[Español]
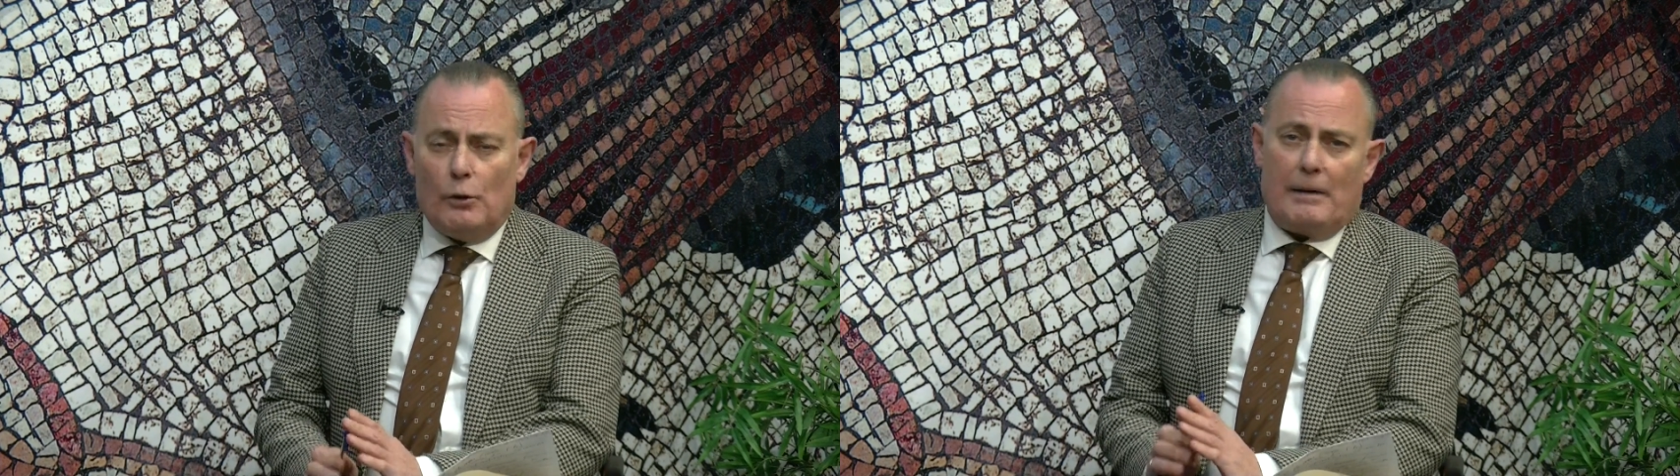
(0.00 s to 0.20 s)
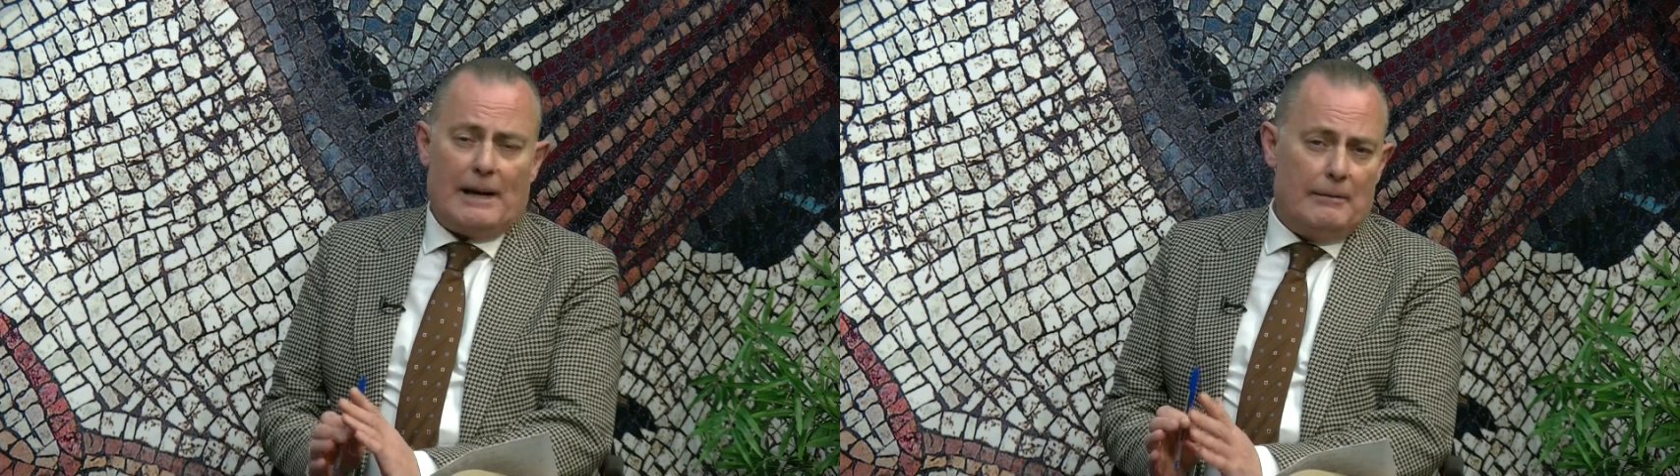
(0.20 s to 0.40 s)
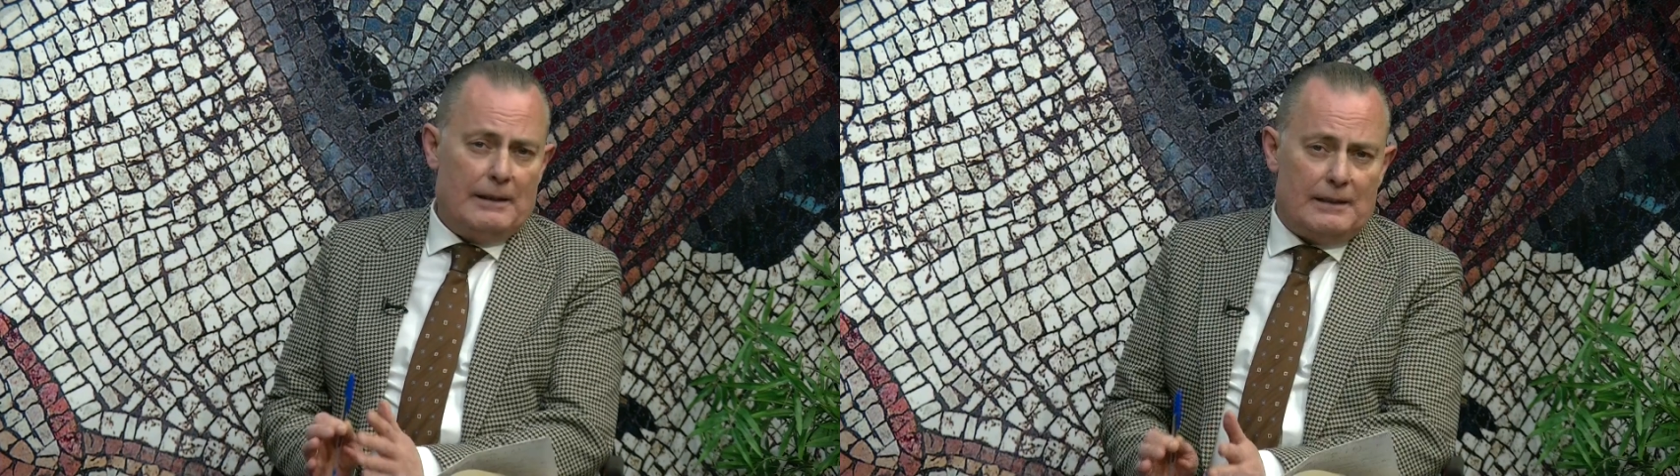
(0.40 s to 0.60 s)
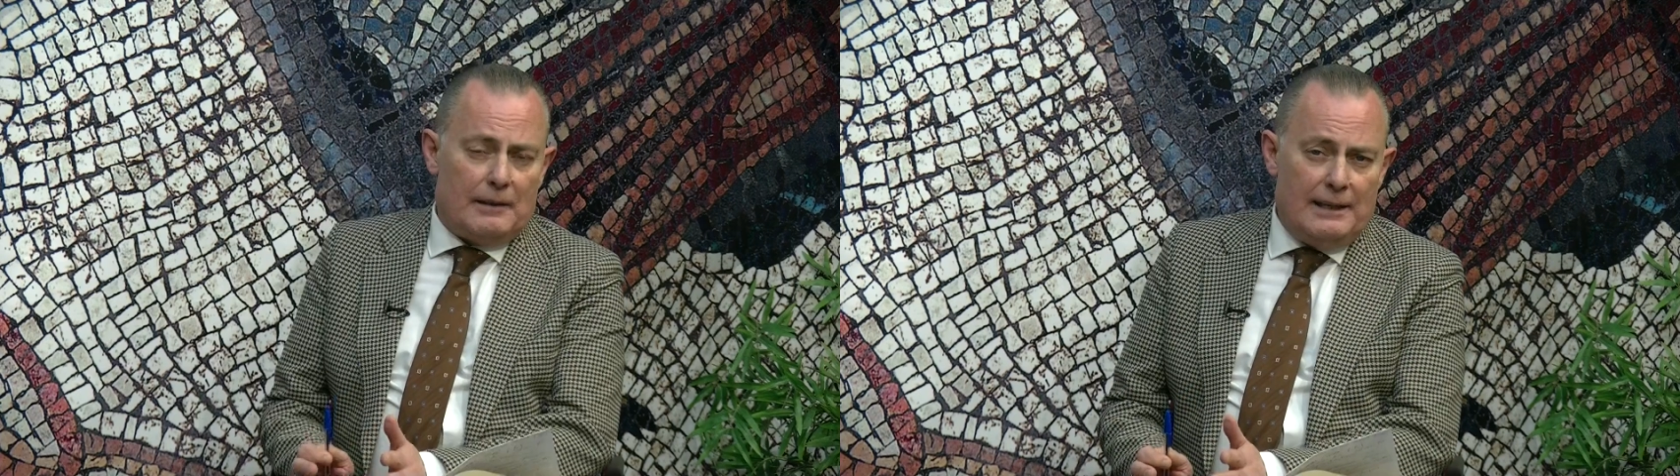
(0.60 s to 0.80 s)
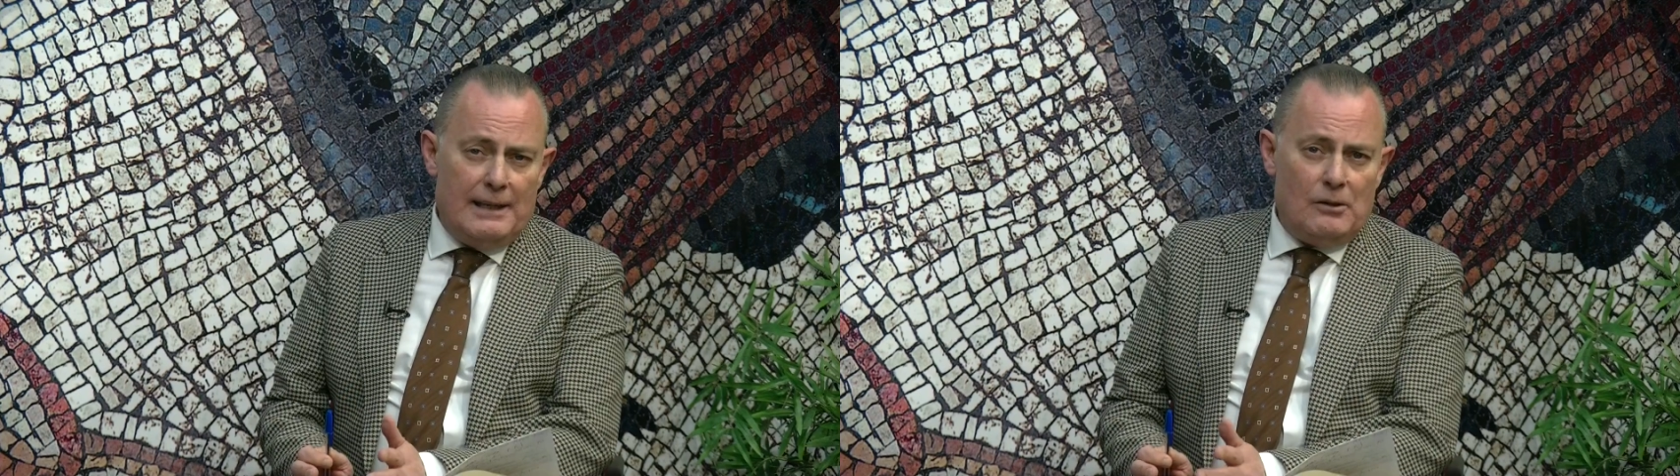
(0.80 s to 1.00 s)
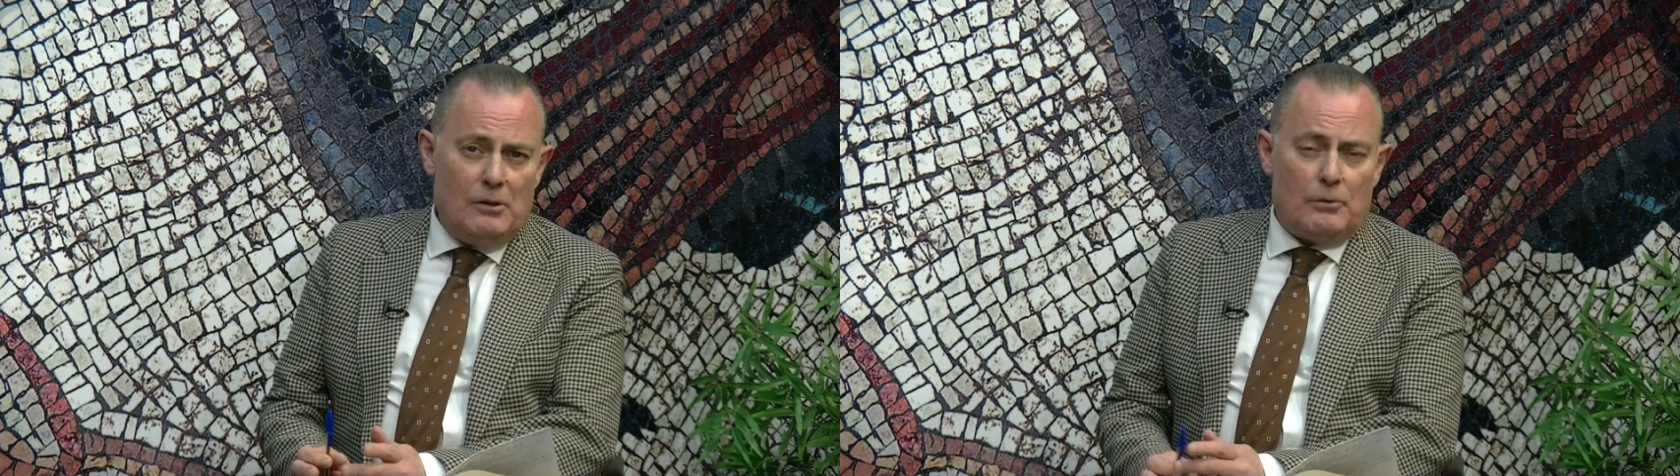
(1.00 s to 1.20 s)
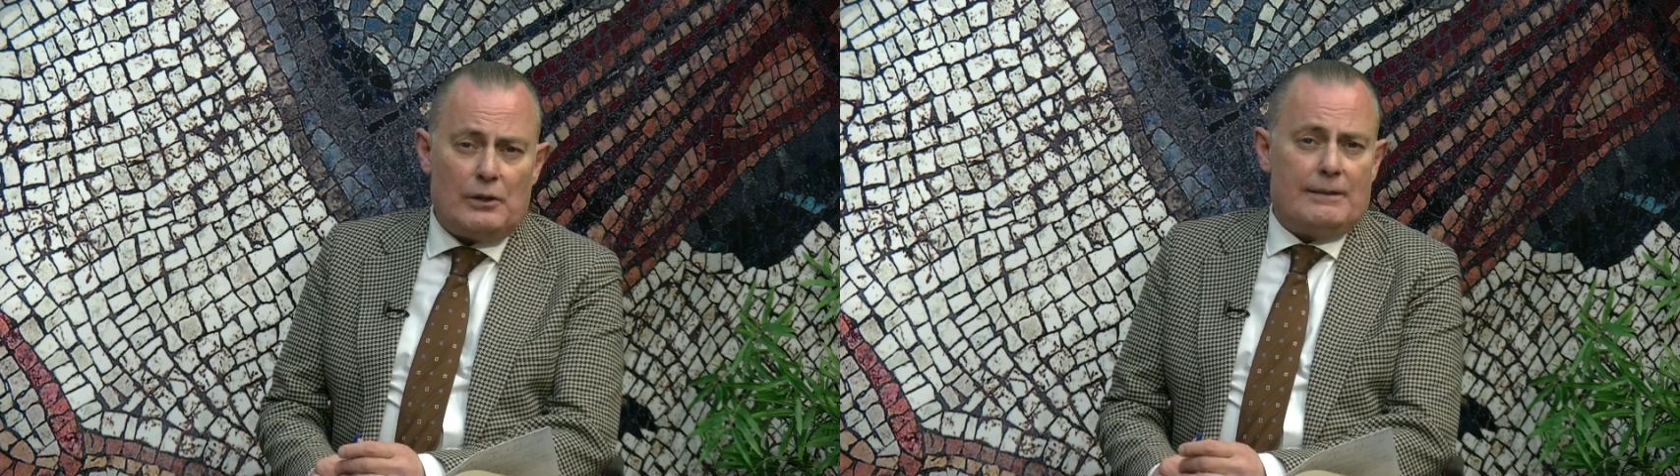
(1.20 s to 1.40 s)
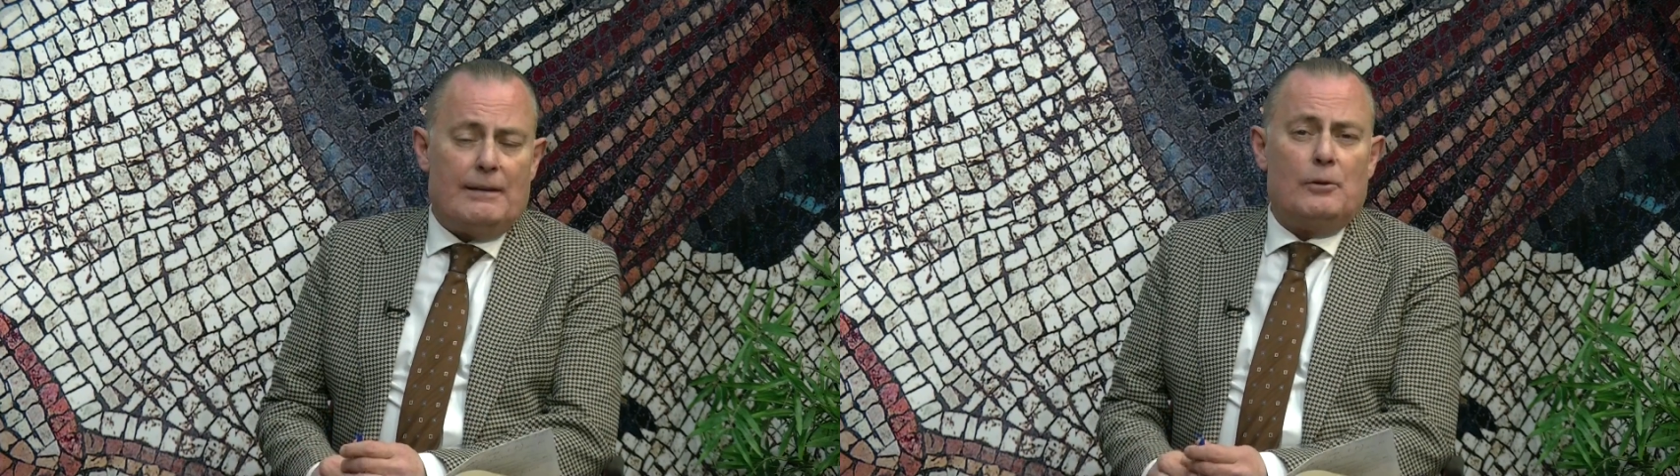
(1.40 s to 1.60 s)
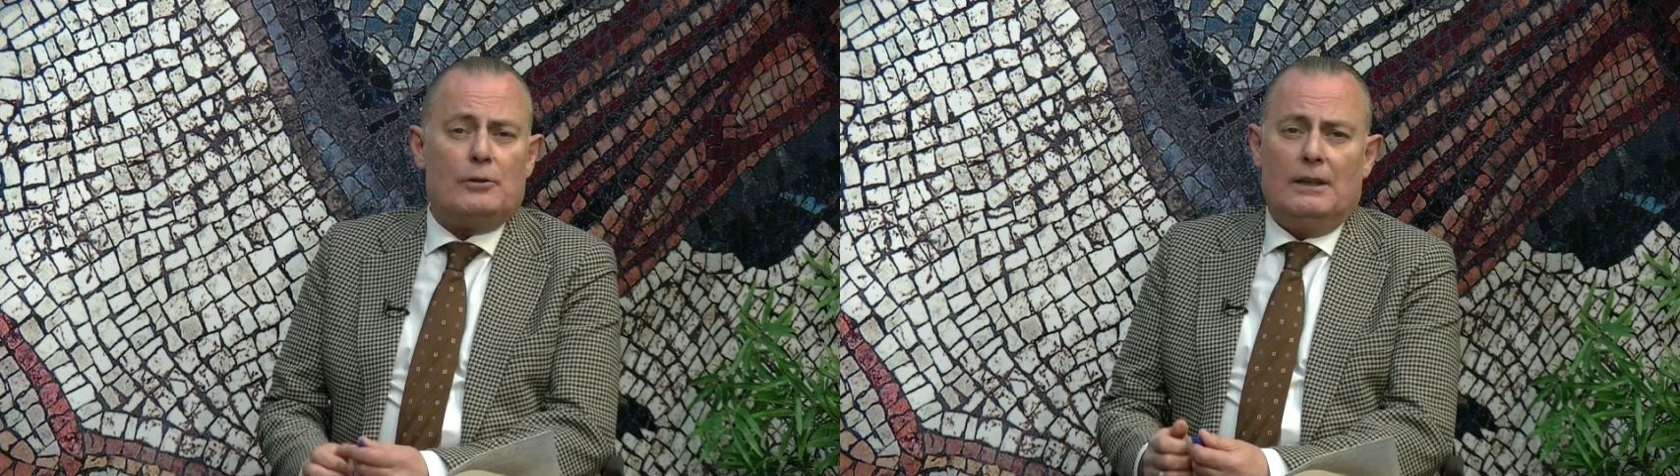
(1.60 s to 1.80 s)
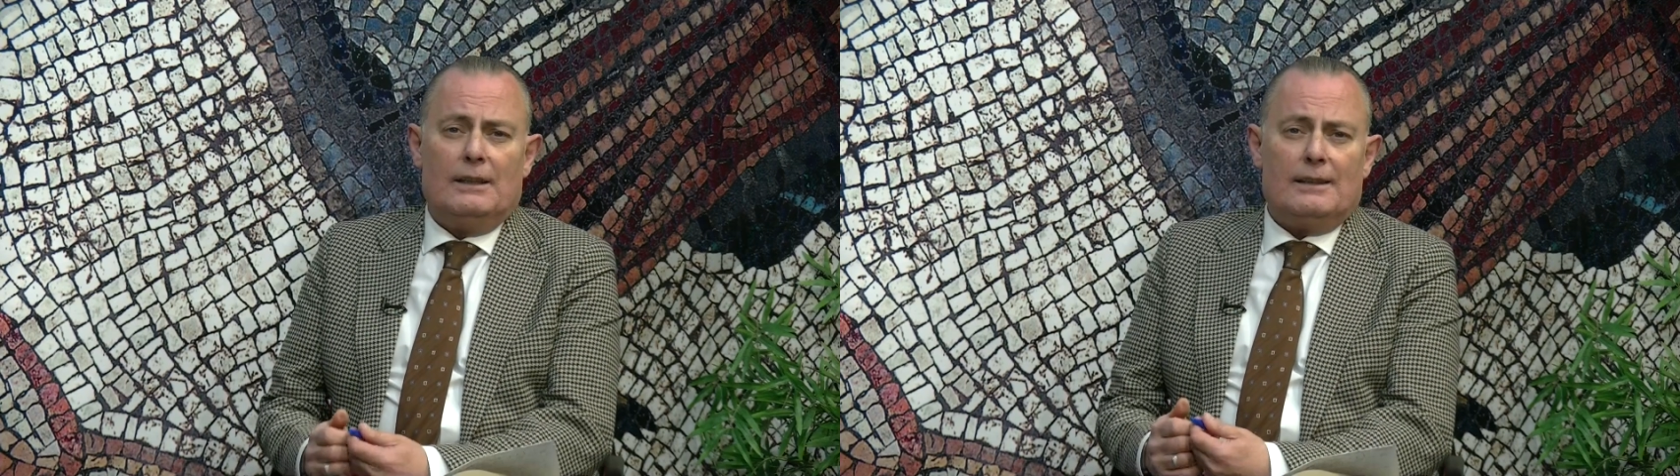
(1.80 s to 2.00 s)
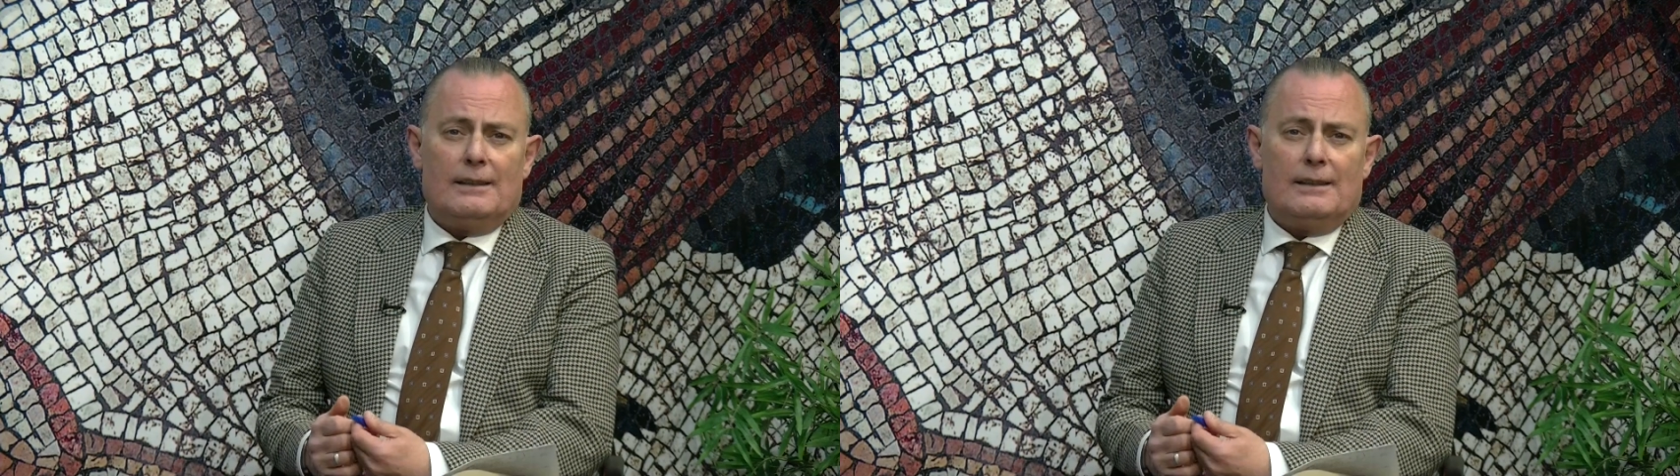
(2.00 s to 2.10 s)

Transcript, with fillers: o para el 25. Bueno, llevamos